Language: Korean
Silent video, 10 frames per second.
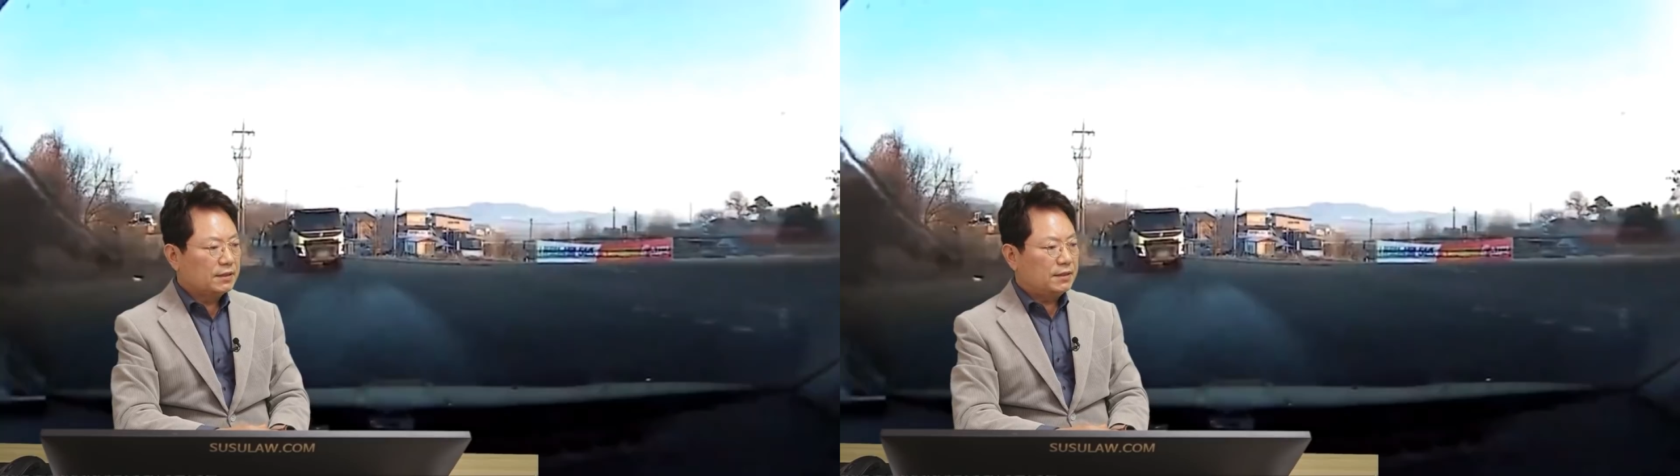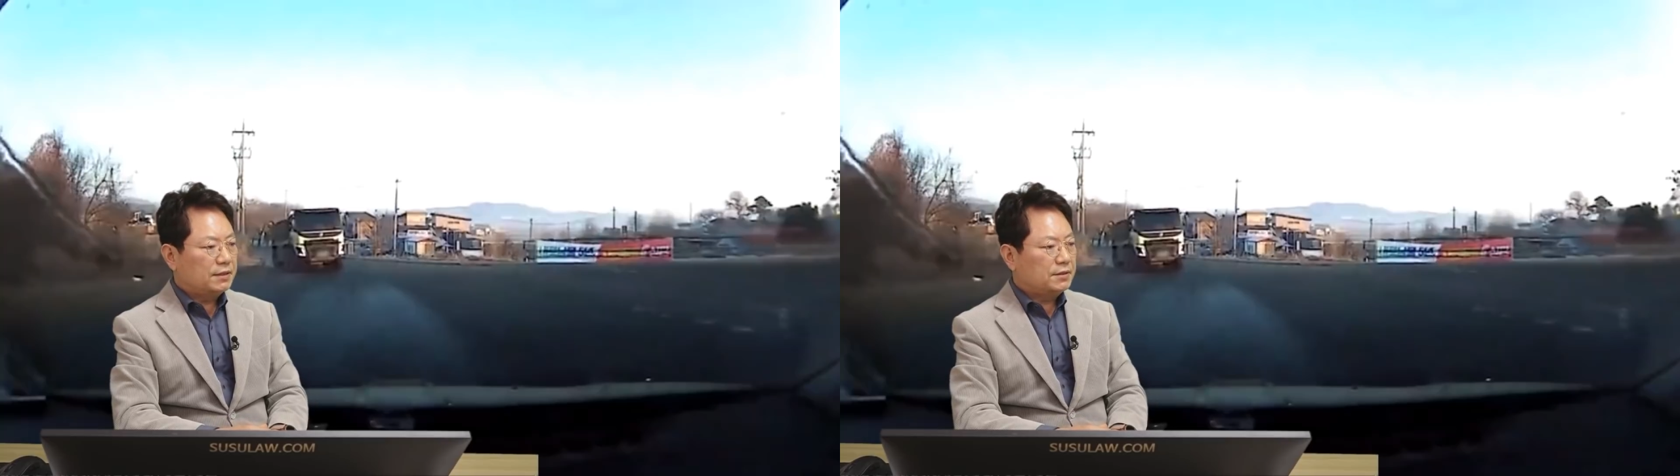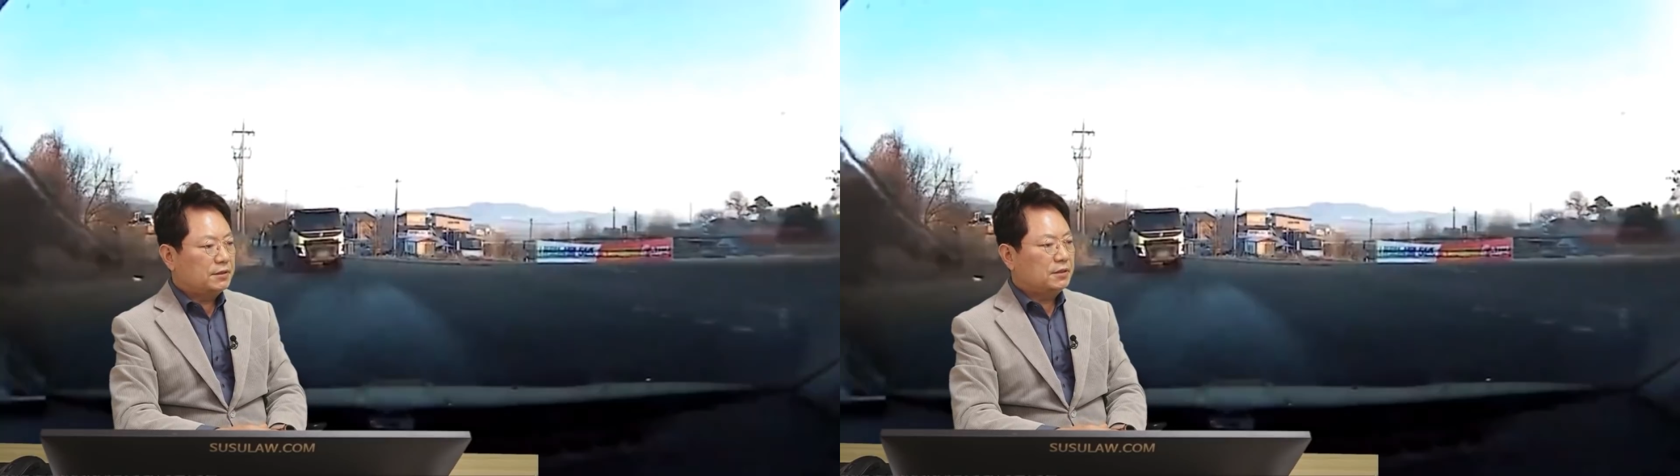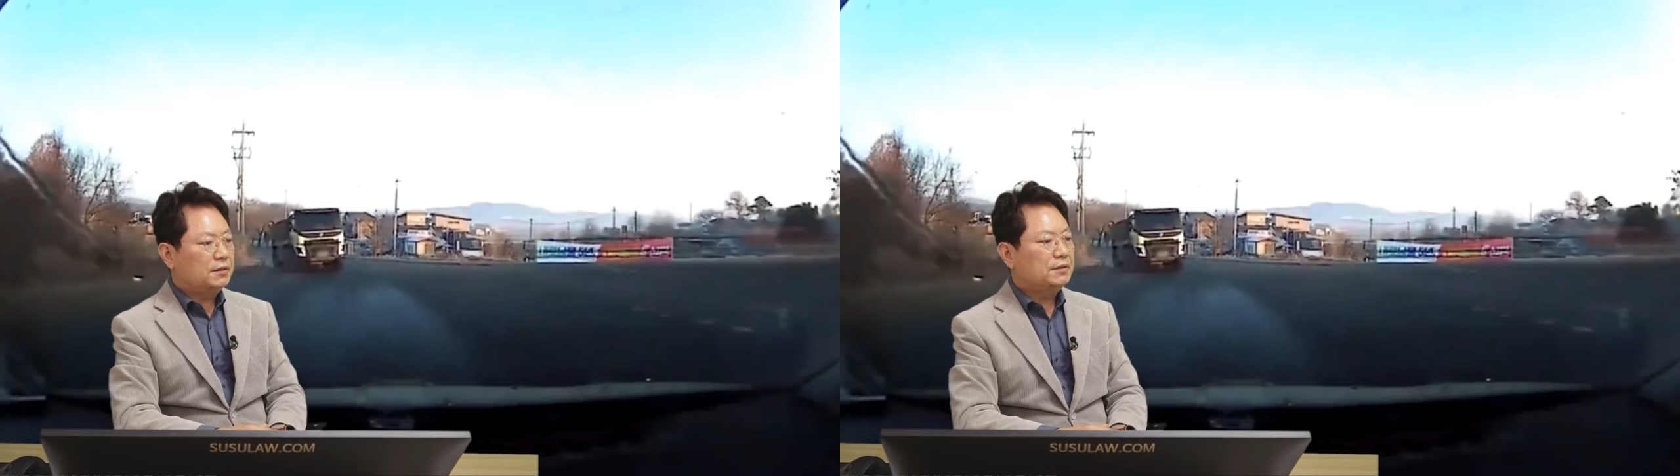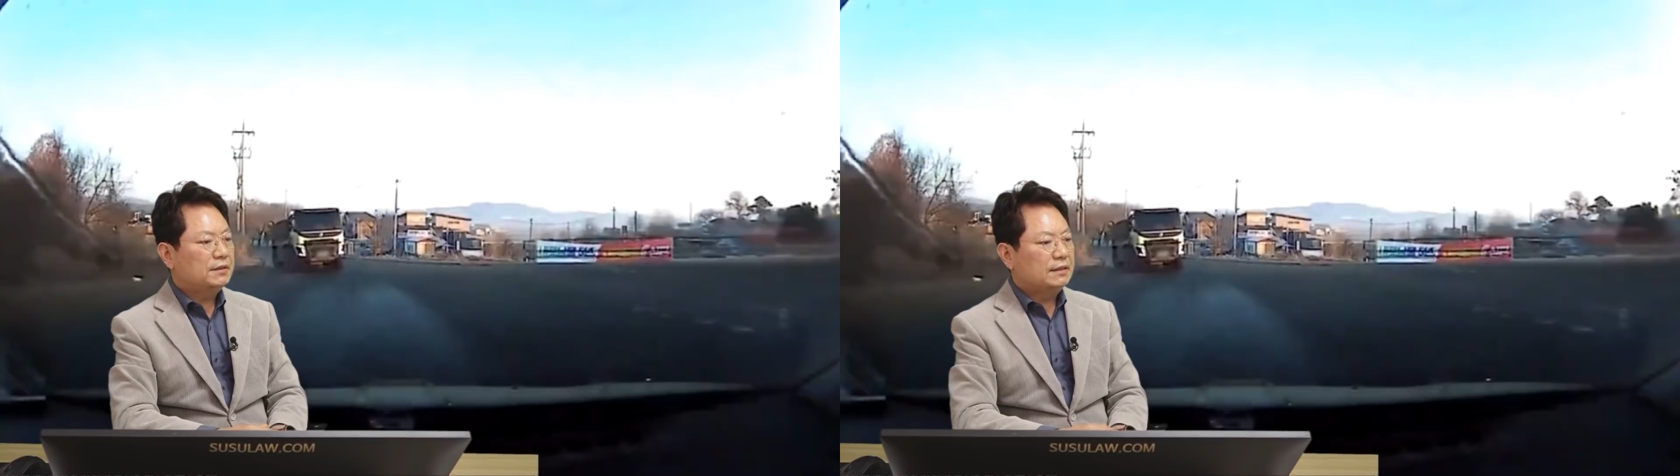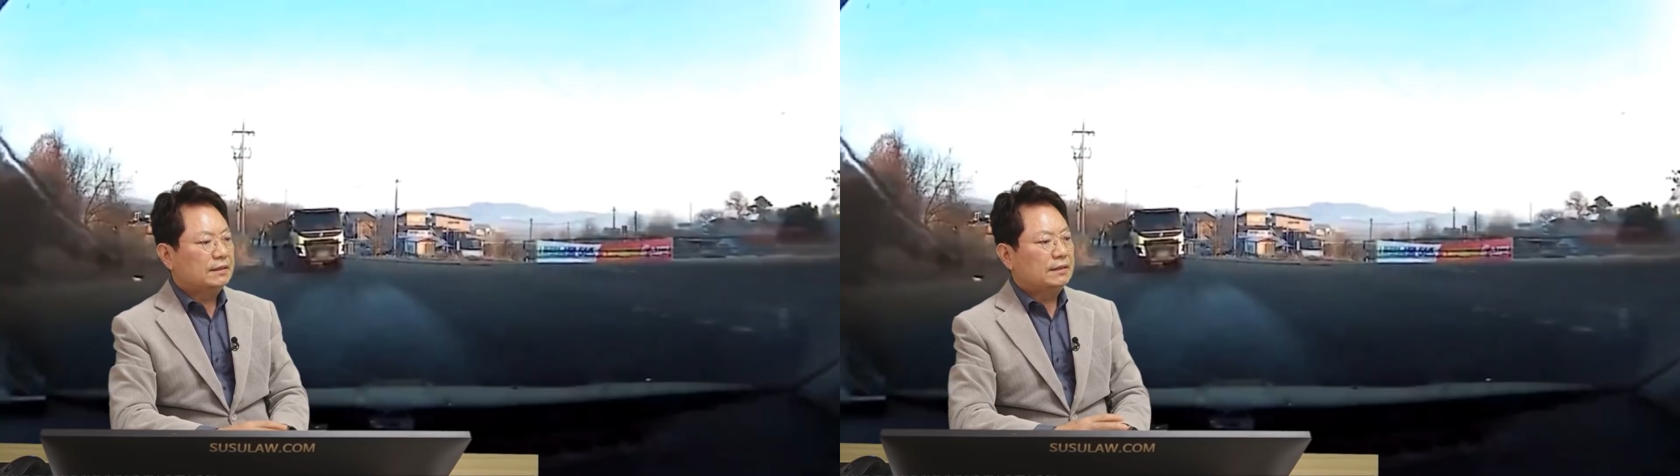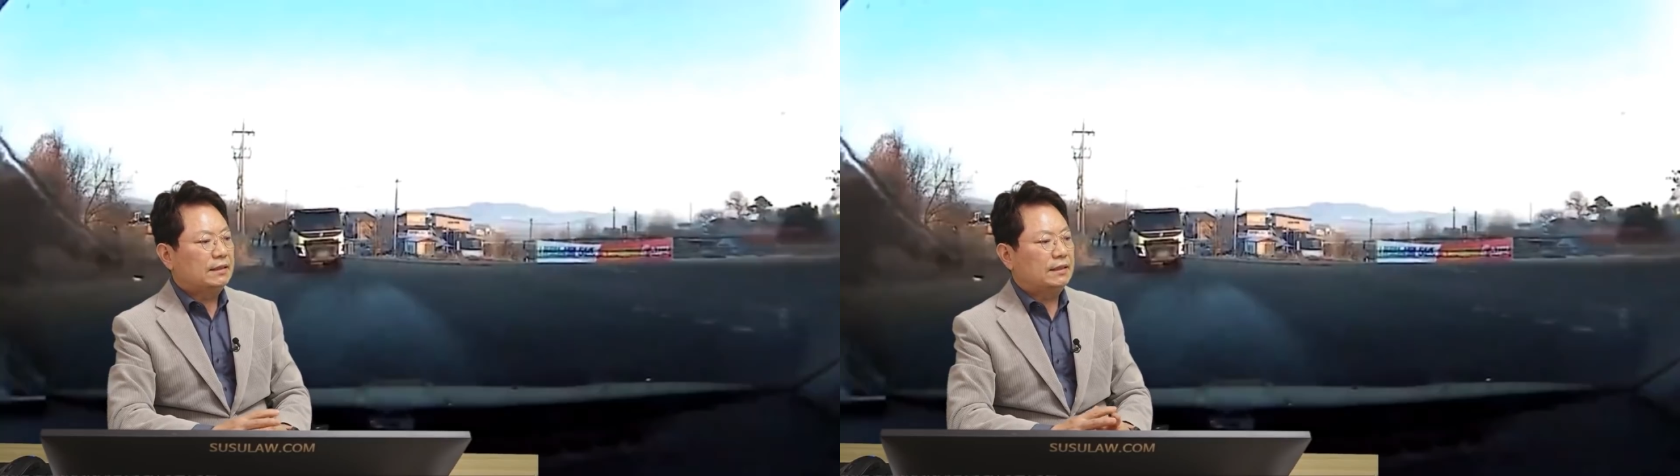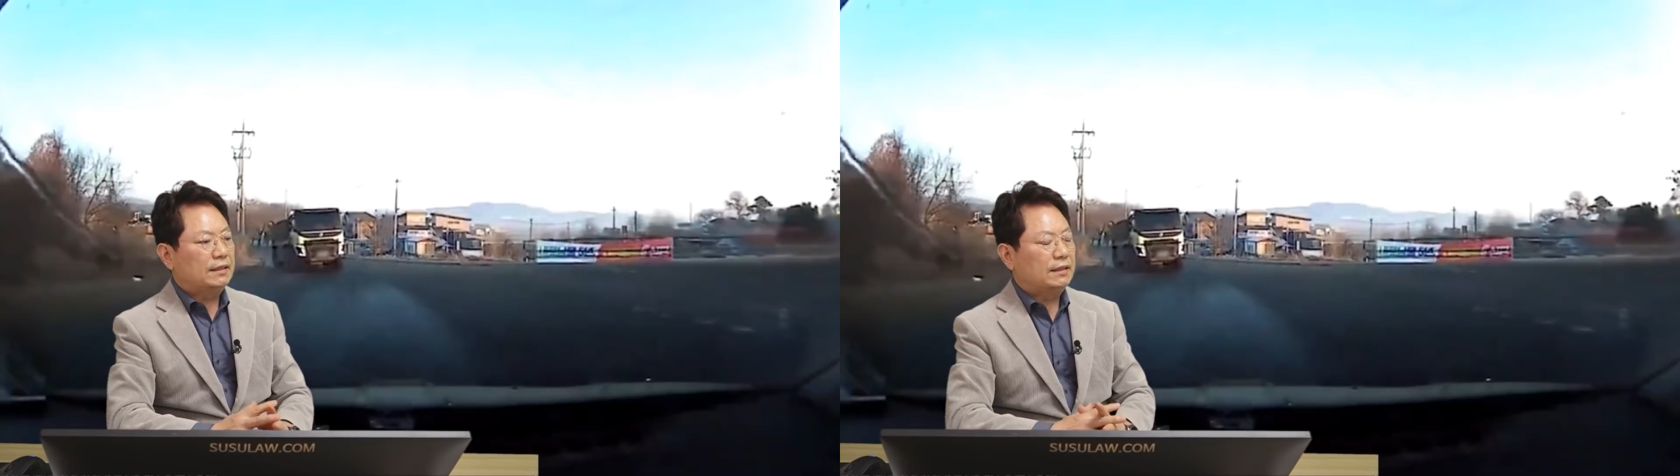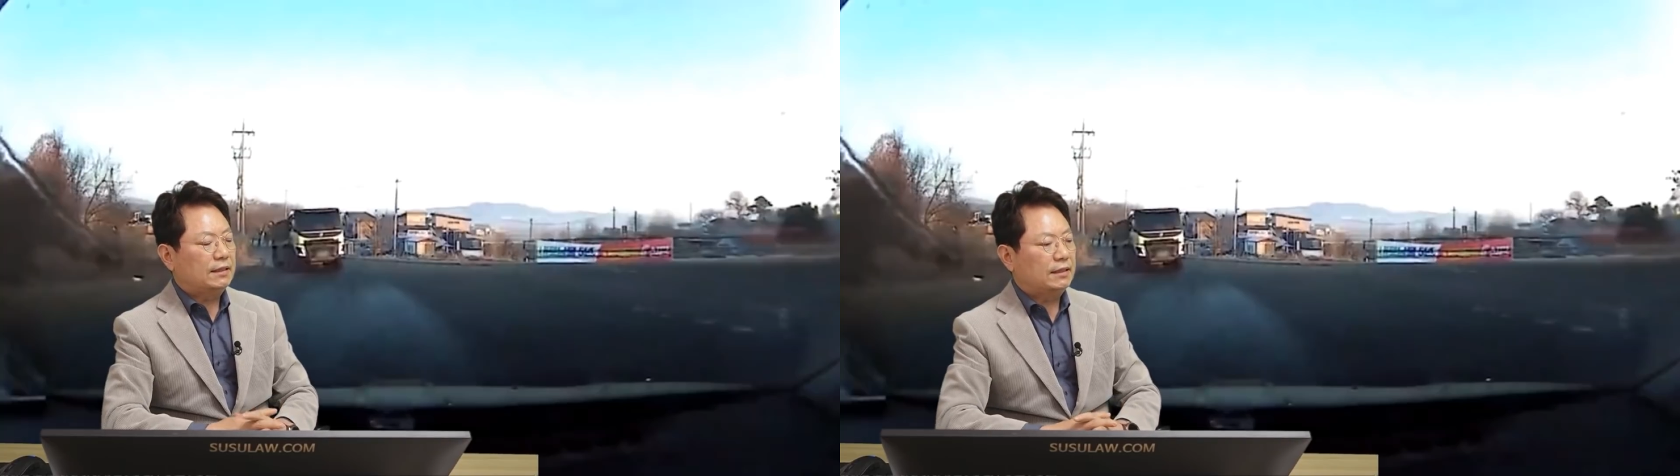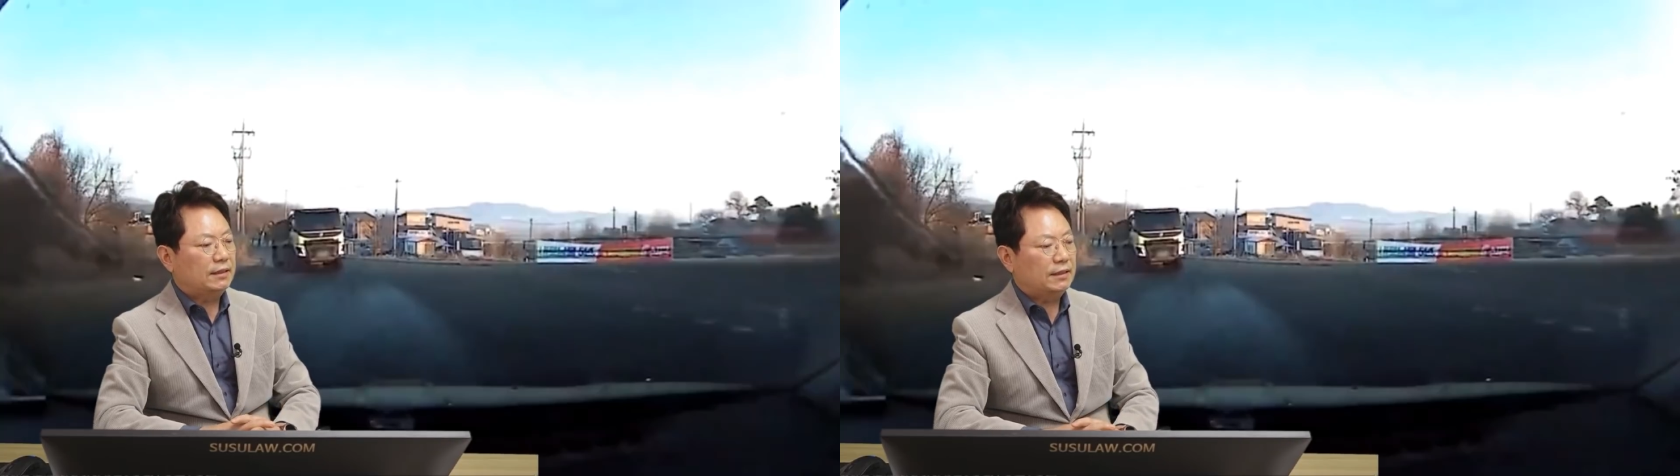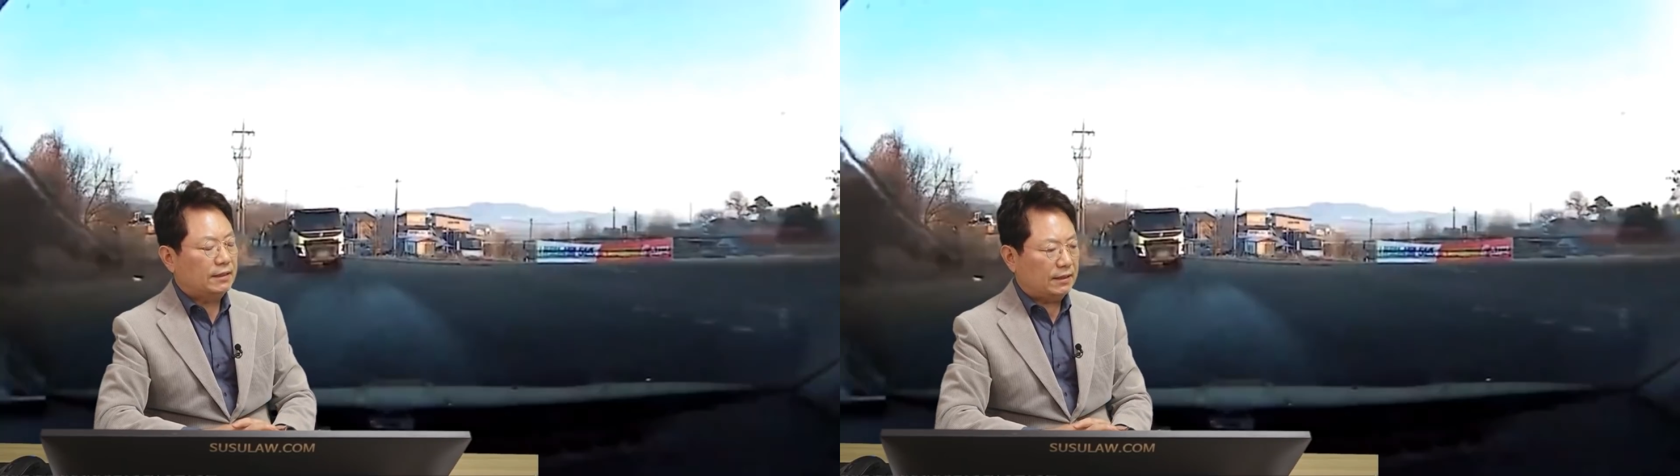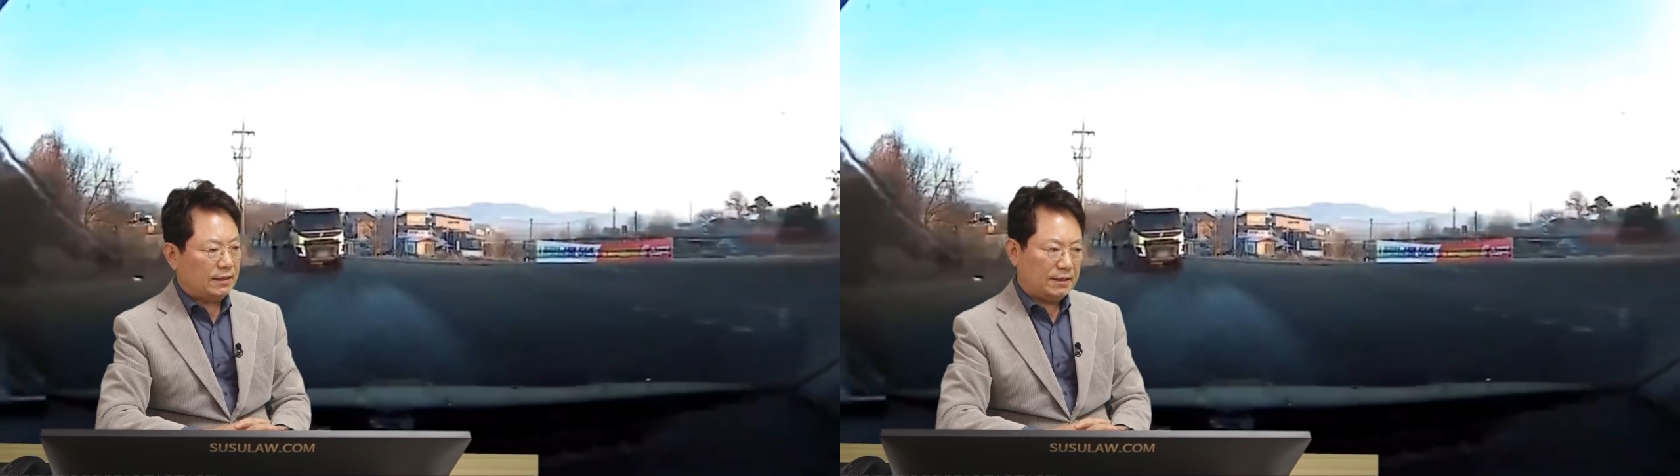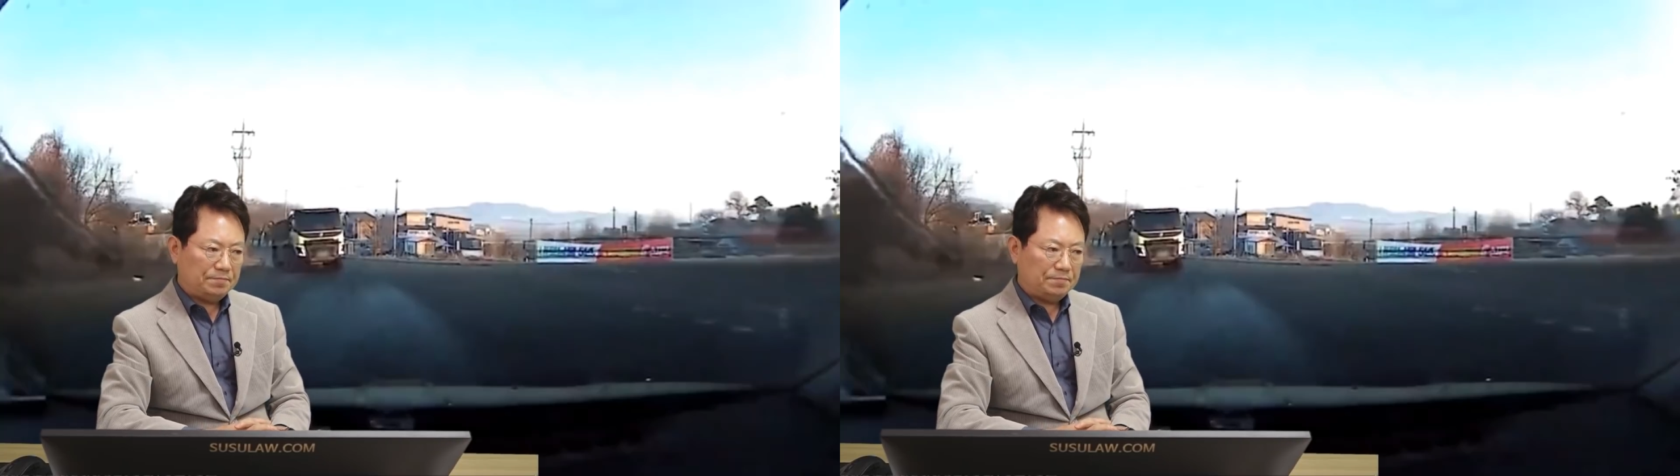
그래서 아,